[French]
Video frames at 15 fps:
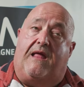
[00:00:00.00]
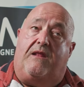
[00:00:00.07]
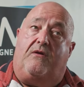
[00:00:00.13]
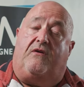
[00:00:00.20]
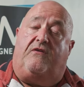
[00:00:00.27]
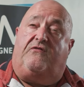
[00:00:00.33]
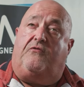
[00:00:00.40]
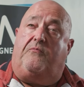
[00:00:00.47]

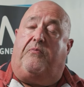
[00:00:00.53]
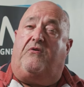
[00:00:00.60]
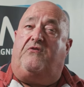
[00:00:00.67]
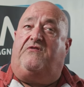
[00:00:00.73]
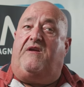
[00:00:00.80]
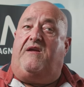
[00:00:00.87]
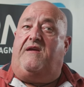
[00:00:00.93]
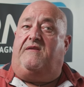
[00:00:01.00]
Alors, ce
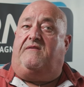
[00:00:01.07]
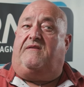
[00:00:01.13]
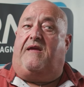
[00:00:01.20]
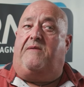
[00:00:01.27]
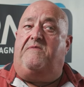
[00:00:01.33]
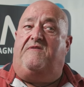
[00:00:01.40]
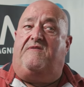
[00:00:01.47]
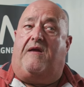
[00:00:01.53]
projet est
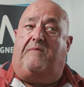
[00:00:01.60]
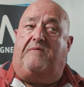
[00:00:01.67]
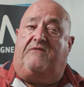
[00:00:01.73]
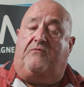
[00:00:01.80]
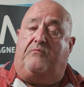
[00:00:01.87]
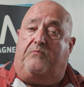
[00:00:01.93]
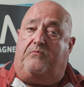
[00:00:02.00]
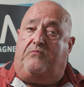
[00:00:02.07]
très bizarre,
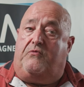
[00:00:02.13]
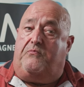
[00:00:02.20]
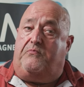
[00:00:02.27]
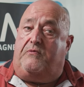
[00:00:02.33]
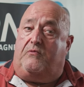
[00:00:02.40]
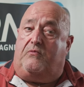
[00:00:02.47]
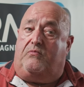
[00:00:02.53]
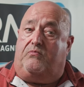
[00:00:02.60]
parce que
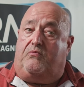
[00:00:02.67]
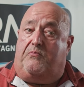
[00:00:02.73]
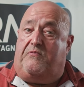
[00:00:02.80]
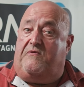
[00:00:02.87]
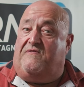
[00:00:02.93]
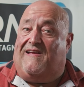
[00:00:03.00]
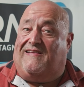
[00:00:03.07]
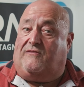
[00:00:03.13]
depuis,
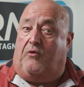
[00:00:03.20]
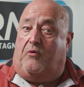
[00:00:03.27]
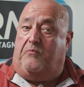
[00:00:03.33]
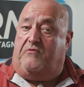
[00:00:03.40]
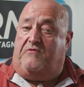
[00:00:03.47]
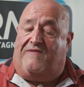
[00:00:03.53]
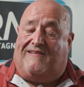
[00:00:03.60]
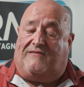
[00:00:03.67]
depuis 20 ans,
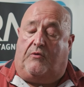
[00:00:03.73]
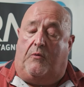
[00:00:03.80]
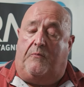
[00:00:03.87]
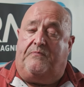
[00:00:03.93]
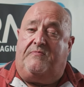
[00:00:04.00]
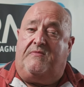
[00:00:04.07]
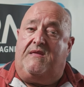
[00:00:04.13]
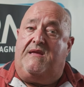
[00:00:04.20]
plus de 20 ans,
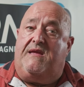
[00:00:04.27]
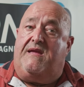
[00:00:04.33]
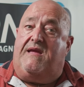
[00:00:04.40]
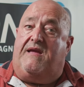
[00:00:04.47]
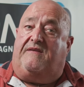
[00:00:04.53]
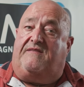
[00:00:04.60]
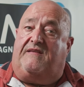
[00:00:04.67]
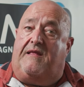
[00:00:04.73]

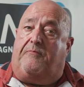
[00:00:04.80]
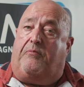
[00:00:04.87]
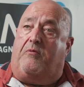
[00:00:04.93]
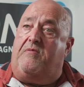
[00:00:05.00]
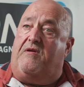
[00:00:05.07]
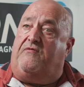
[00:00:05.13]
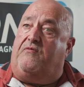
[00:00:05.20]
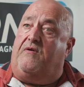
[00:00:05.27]
c'est la
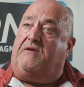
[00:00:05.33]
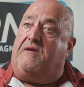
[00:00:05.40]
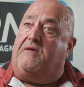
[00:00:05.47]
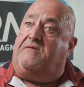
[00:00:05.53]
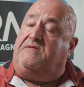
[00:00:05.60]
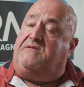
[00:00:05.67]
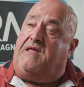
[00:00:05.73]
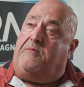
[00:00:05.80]
première fois
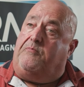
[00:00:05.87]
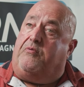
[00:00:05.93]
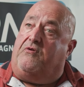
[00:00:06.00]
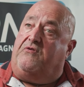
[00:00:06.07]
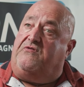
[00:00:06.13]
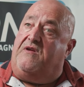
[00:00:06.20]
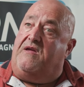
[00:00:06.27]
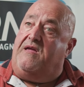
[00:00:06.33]
qu'un tel
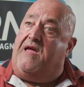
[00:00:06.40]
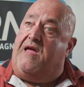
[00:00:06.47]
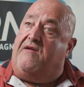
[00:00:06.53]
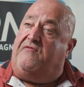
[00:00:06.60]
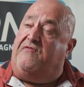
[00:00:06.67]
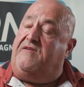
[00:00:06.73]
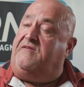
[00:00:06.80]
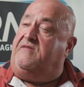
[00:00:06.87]
projet a
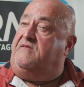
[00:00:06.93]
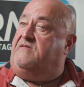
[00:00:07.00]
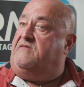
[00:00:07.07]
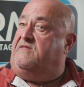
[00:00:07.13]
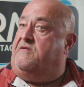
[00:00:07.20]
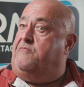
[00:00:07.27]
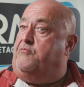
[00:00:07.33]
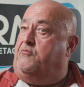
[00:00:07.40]
fait
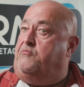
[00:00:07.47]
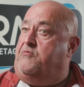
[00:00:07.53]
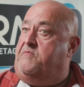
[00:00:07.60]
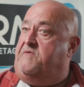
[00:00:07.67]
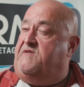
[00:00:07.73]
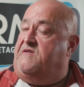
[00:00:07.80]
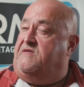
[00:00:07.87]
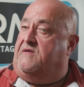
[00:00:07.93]
si peu de
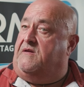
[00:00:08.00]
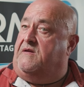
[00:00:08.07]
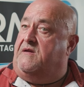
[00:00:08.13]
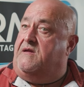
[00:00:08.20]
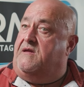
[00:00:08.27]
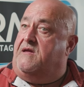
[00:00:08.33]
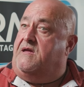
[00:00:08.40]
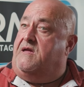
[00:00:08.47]
publicité.
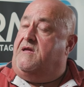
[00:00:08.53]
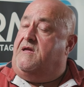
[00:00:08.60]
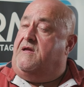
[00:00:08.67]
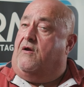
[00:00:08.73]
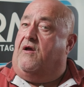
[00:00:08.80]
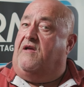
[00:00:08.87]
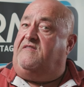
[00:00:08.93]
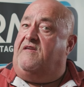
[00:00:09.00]

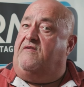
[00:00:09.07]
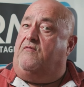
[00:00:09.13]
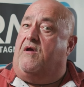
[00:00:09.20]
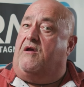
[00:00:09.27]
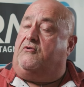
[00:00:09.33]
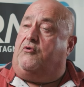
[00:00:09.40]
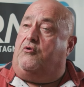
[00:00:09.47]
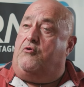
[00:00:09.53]
À
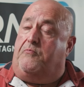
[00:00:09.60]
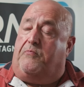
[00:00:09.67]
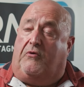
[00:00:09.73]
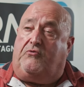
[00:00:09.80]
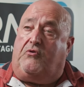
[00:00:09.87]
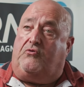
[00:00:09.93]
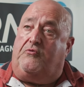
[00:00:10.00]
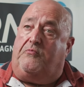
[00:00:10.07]
savoir que le
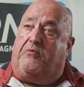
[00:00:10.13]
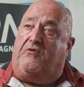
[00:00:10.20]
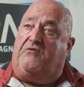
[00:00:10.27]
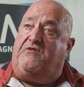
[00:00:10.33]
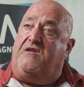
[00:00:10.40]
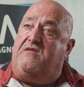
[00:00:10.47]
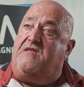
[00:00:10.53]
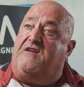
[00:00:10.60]
porteur de
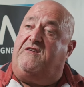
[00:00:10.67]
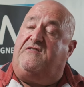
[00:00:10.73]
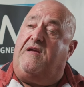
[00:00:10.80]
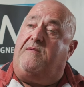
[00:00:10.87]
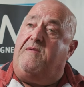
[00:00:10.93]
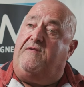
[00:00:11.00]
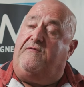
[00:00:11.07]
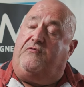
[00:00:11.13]
projet n'a
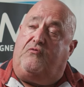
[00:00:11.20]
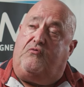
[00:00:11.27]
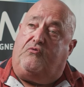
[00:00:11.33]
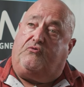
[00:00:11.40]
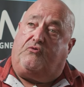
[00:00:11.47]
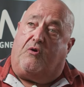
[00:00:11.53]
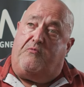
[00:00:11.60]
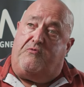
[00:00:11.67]
jamais voulu
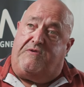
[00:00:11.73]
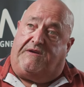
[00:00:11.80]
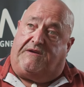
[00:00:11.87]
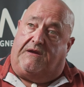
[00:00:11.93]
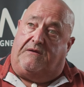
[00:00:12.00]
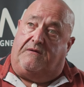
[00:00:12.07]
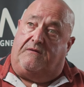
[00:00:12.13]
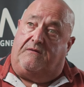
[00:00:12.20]

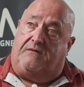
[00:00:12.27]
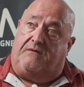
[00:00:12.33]
communiquer.